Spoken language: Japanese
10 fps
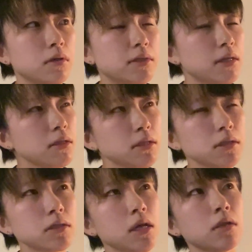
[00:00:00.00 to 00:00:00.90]
前
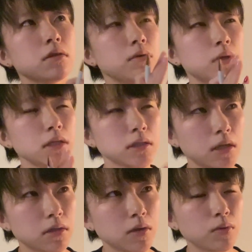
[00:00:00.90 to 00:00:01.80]
日にあった嬉し
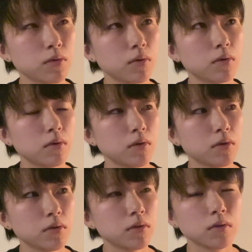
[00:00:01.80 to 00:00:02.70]
かったこ
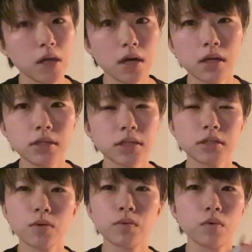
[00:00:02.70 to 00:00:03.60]
とや感謝し
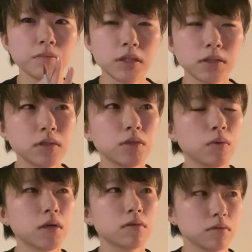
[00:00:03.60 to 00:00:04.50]
たことを3つ以上書
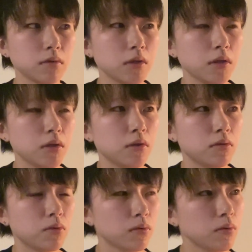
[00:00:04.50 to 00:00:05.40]
く
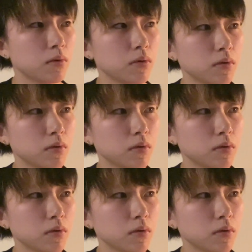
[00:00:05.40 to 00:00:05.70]
のと、